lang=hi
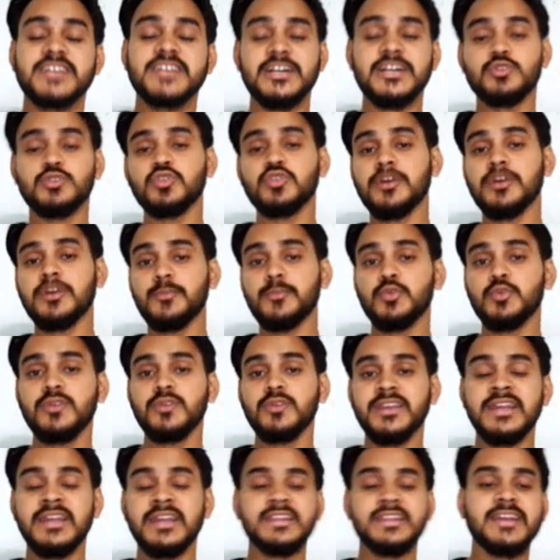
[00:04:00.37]
छात्रों का
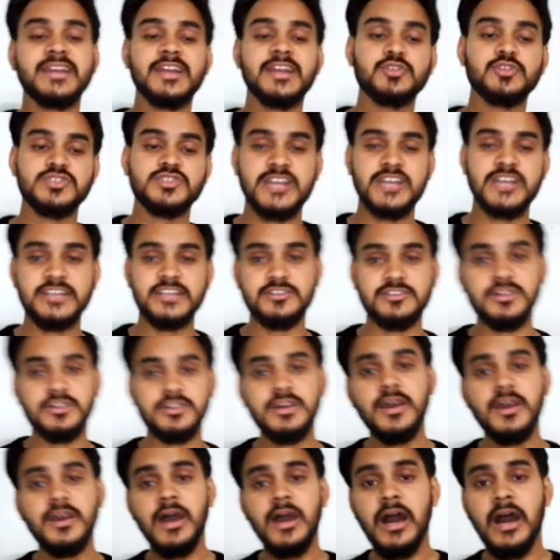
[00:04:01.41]
पूर्व ज्ञान क्या है तो
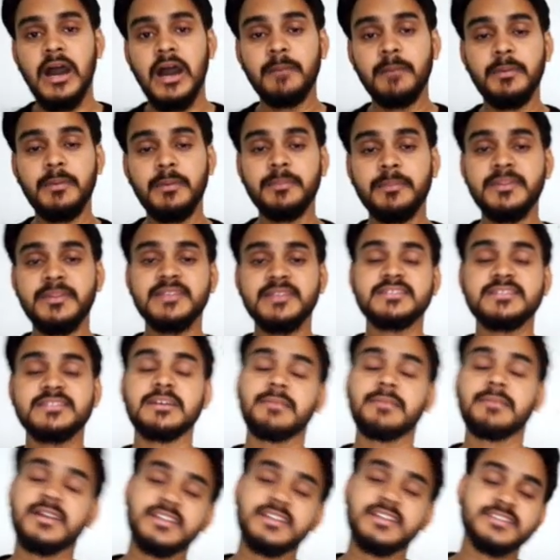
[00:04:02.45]
छात्र आप अपना
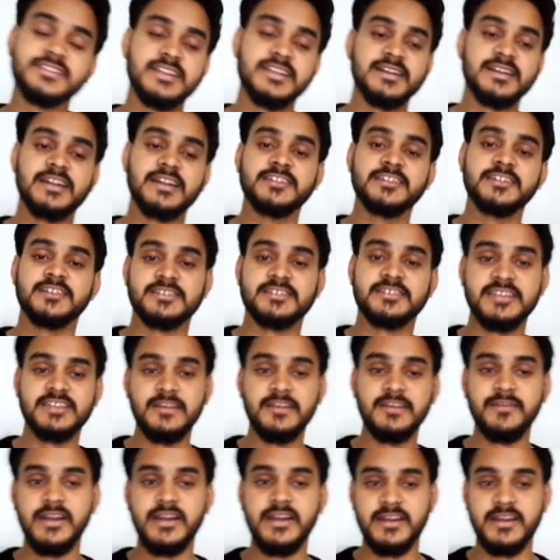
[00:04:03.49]
सामान्य जानकारी रखते
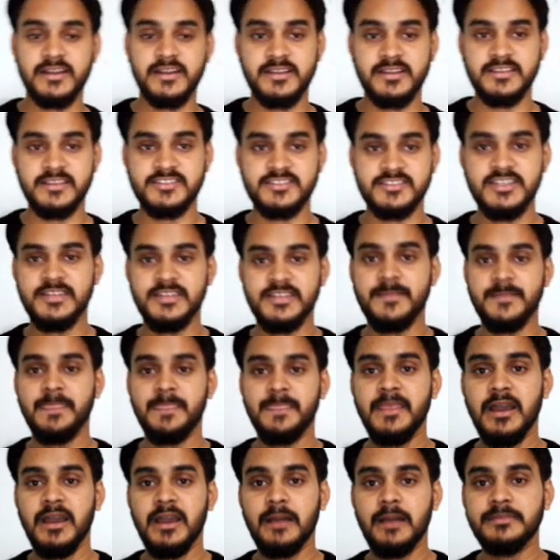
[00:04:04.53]
हैं व्याकरण की चलिए
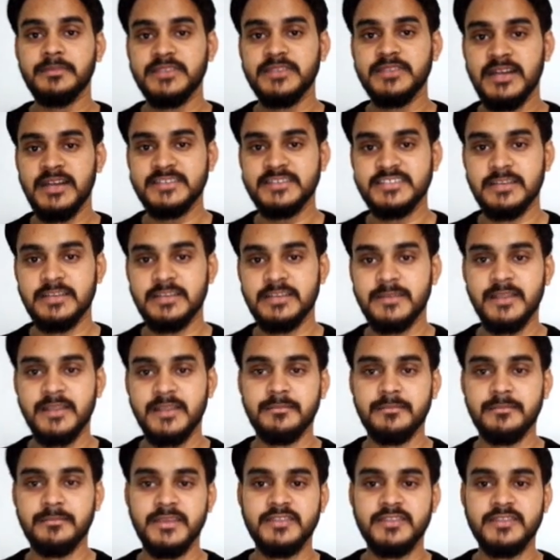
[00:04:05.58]
अब यहाँ से हमारा
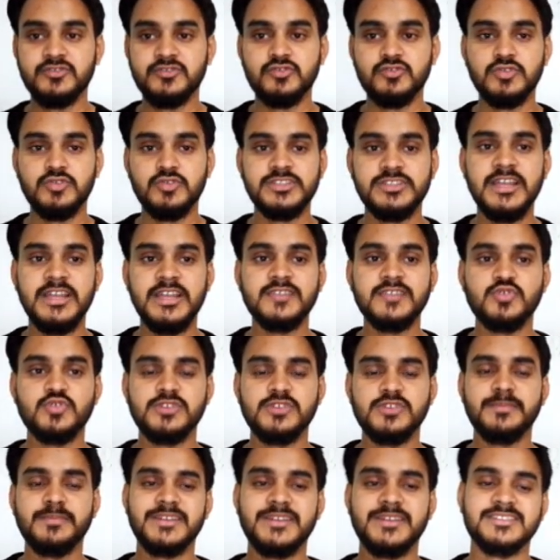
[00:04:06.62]
मेन शुरू होता है जो
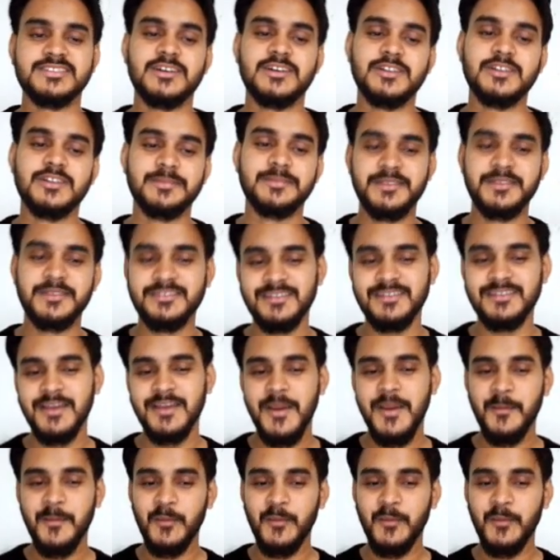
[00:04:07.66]
कि प्रस्तावना प्रश्न